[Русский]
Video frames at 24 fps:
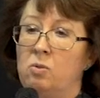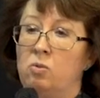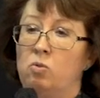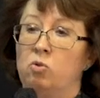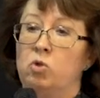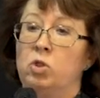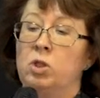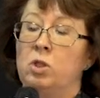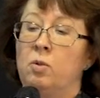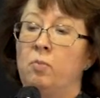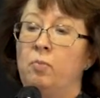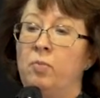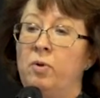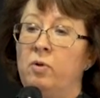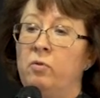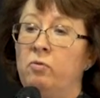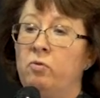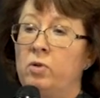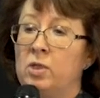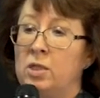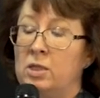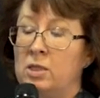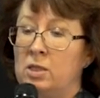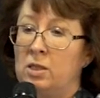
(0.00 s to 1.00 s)
уже
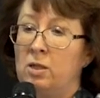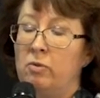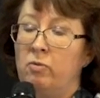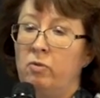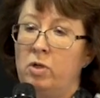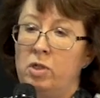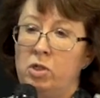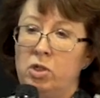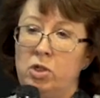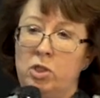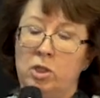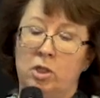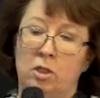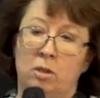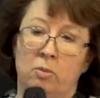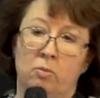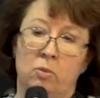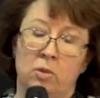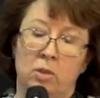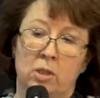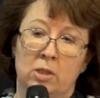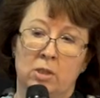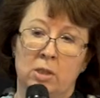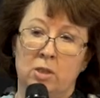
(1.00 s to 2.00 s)
привнести в лечение
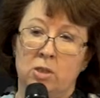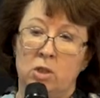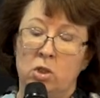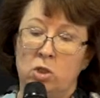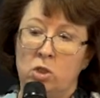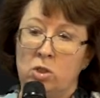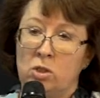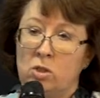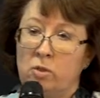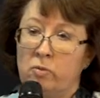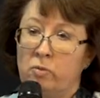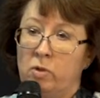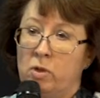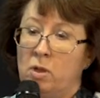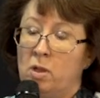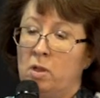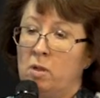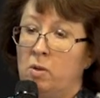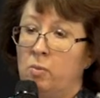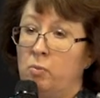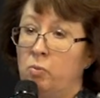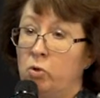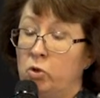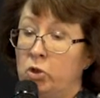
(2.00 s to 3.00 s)
метастатического
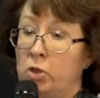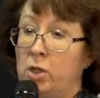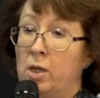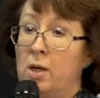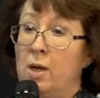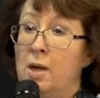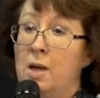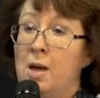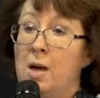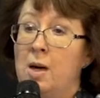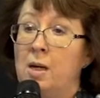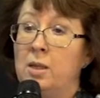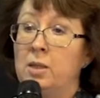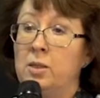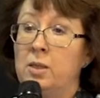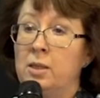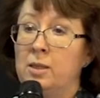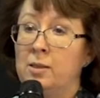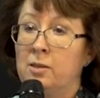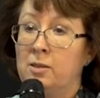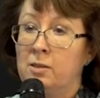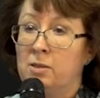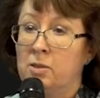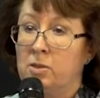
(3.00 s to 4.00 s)
рака почки, они
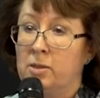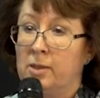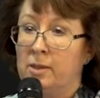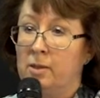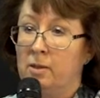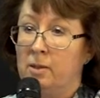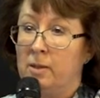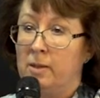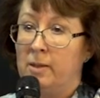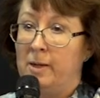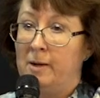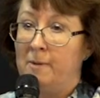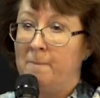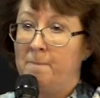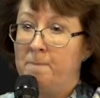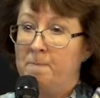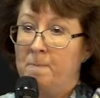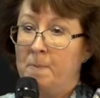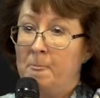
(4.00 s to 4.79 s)
это сделали.